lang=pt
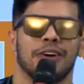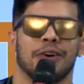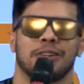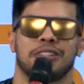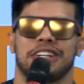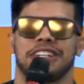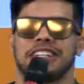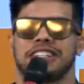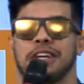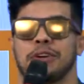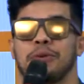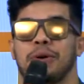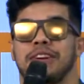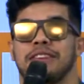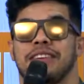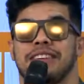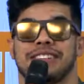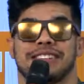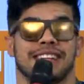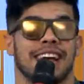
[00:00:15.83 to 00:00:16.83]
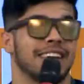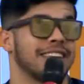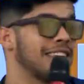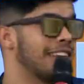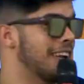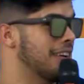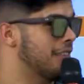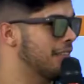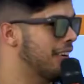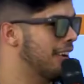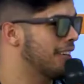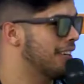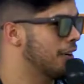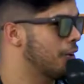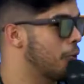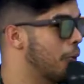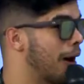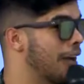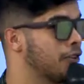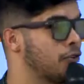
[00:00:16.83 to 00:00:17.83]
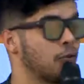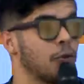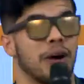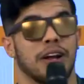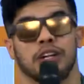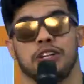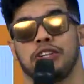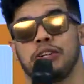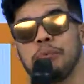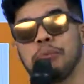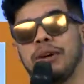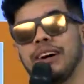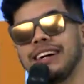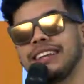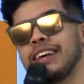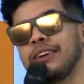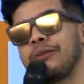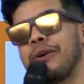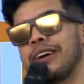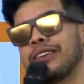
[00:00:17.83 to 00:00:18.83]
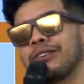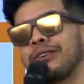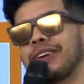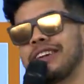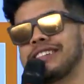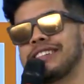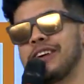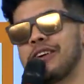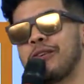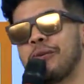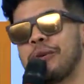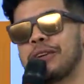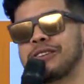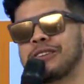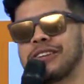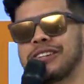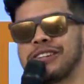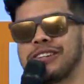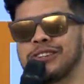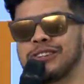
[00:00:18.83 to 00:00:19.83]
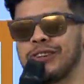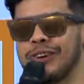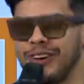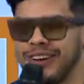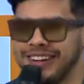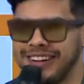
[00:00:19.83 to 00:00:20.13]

Hoje a gente tem um aniversário da Levada, quatro anos de banda, quatro anos que começou essa história.